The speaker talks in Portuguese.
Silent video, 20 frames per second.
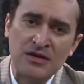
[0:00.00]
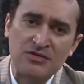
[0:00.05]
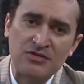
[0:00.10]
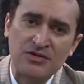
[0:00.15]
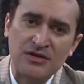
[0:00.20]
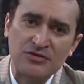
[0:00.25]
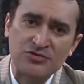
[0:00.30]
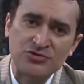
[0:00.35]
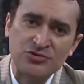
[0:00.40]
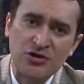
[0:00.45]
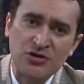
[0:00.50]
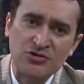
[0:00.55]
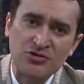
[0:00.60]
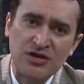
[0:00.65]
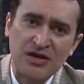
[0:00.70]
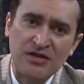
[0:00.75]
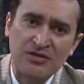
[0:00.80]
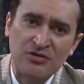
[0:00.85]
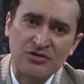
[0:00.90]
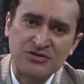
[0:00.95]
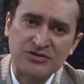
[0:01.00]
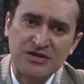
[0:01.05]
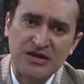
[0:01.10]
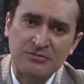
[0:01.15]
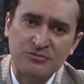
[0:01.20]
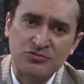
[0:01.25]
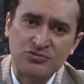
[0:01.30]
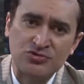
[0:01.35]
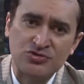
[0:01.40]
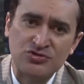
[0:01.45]
De tal sorte que nós
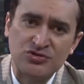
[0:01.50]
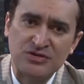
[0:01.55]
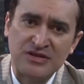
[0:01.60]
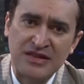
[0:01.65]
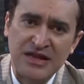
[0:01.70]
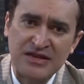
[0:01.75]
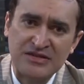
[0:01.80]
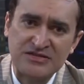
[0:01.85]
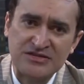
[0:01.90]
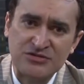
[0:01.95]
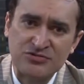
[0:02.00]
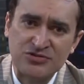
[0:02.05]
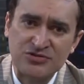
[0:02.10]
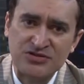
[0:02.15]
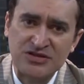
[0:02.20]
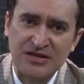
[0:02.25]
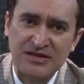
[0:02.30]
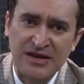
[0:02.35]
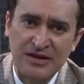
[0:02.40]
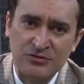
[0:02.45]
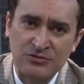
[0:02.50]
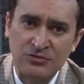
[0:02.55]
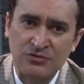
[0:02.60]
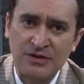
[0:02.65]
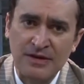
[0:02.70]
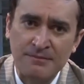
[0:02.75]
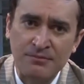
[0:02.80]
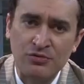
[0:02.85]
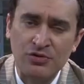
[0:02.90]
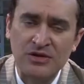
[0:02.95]
temos nesta sociedade
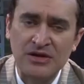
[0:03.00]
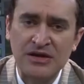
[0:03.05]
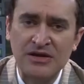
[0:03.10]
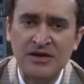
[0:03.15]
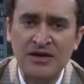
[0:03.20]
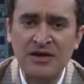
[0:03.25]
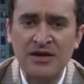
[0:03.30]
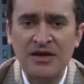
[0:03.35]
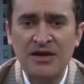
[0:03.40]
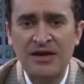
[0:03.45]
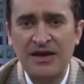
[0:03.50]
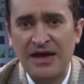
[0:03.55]
contemporânea